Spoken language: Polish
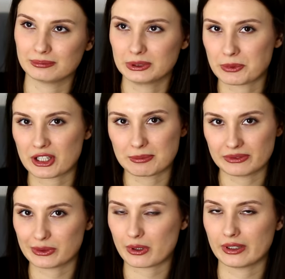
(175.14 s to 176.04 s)
być może
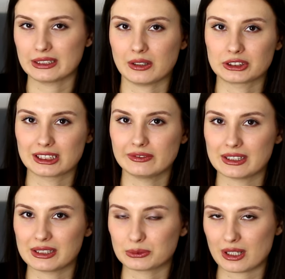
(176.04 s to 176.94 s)
zbyt wygórowanych
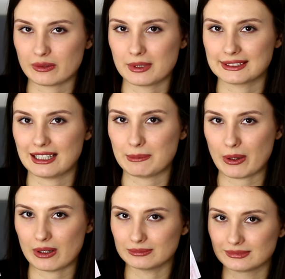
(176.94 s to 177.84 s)
oczekiwań, które wobec niej
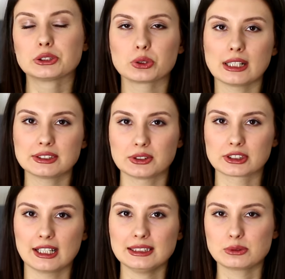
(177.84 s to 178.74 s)
miałam. Druga
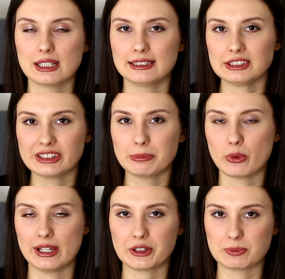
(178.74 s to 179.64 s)
książka, która też nie
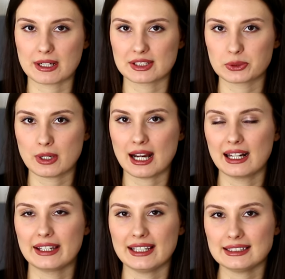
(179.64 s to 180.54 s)
była jakoś bardzo zła,
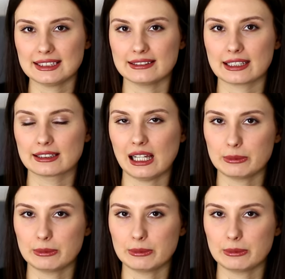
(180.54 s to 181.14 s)
ale jest jednak dla